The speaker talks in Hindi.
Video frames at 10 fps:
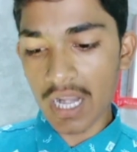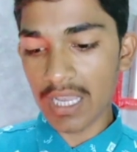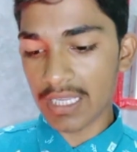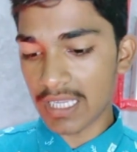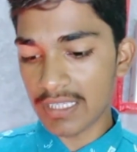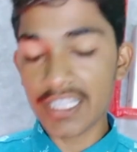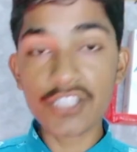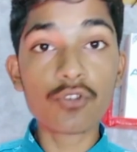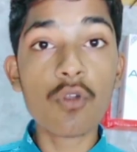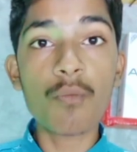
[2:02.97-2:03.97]
कर लेना है
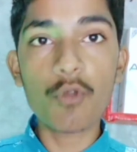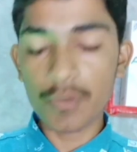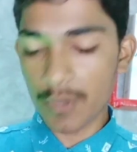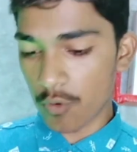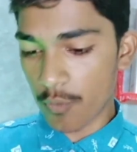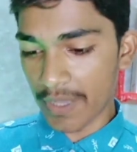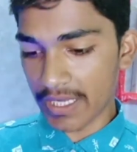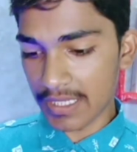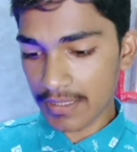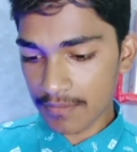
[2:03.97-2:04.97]
डेस्कटॉप मोड में
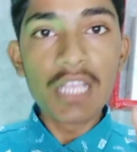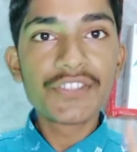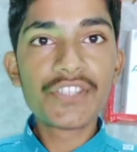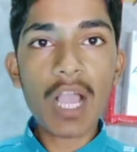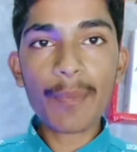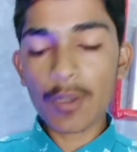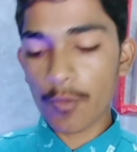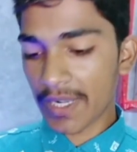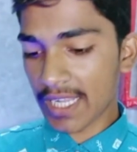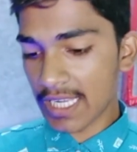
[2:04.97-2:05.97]
ओपन है यहाँ पर
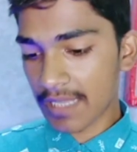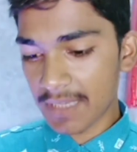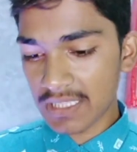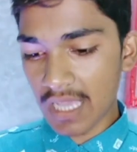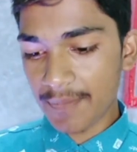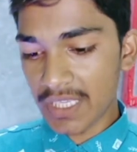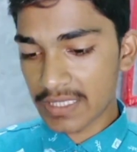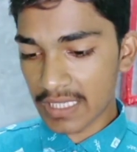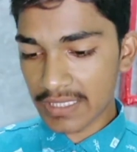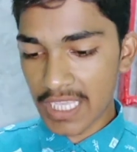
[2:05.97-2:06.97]
ओपन करने के बाद आप
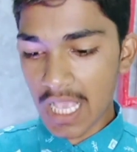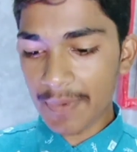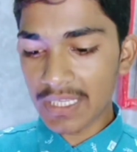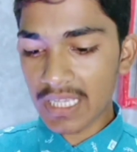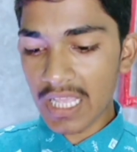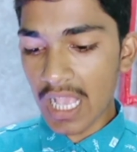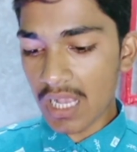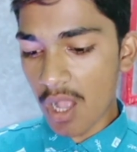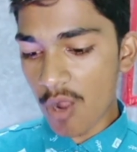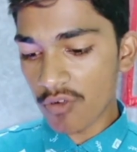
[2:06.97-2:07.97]
देख सकते हैं यहाँ पर लिखा है
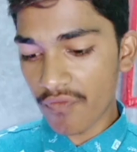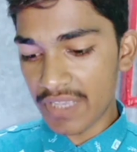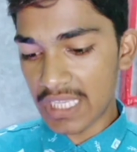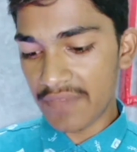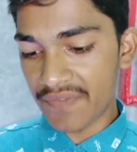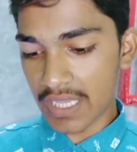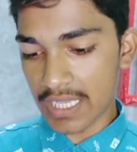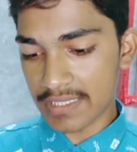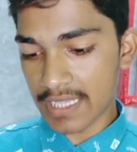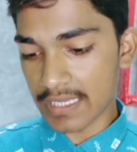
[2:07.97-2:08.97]
अकाउंट
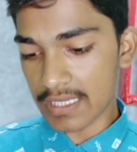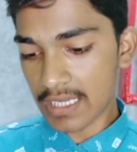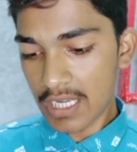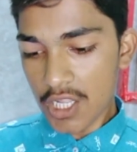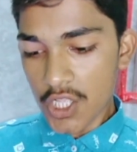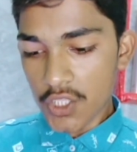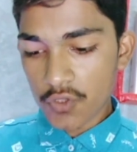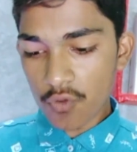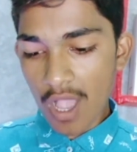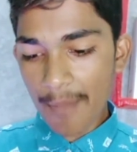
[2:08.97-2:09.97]
वेरीफिकेशन
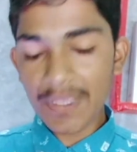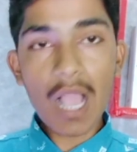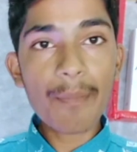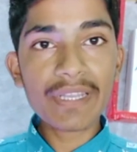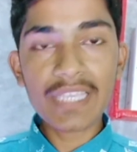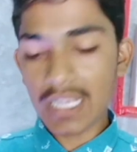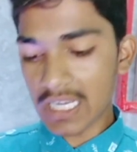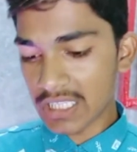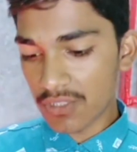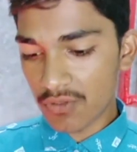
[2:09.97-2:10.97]
तो आप यहाँ पर क्या
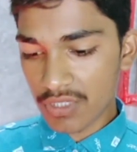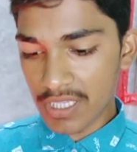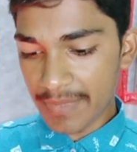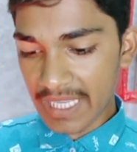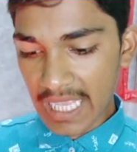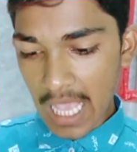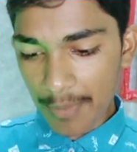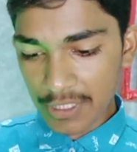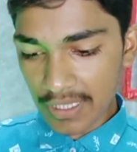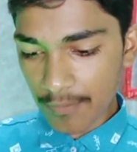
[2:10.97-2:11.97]
करते हो देखिए मेरा
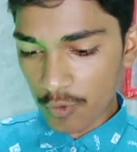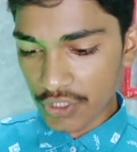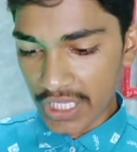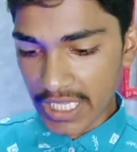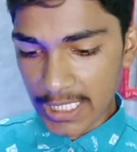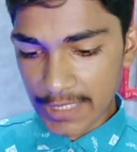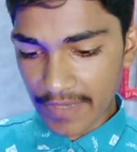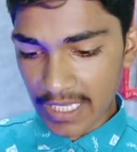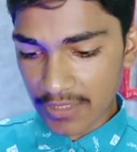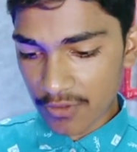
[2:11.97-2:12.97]
यहाँ पर सब कुछ
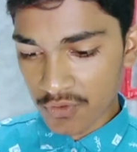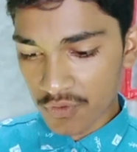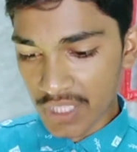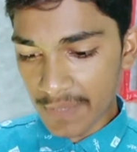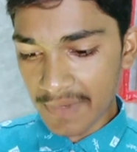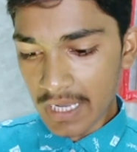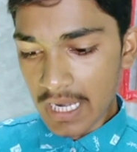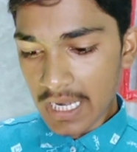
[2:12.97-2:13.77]
एलिजिबल है दोस्तों सिर्फ